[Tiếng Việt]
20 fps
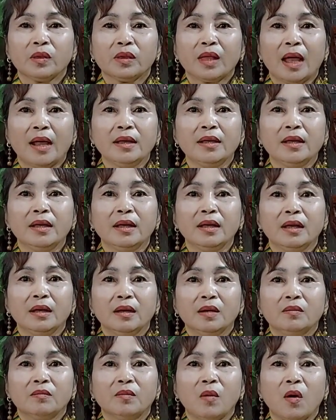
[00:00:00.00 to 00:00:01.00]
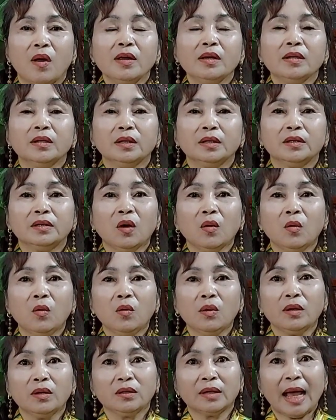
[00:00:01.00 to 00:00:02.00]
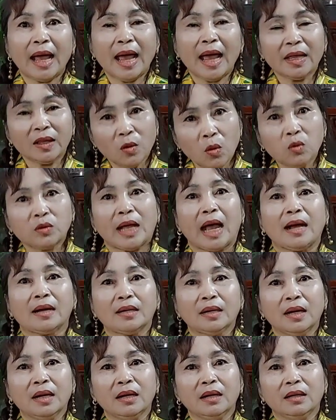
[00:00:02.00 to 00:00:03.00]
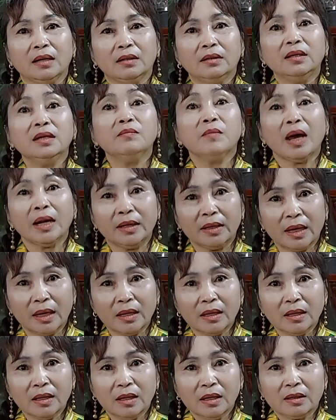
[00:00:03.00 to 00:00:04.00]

Tại vì mỗi người tu, ai tu thật á, như mình á,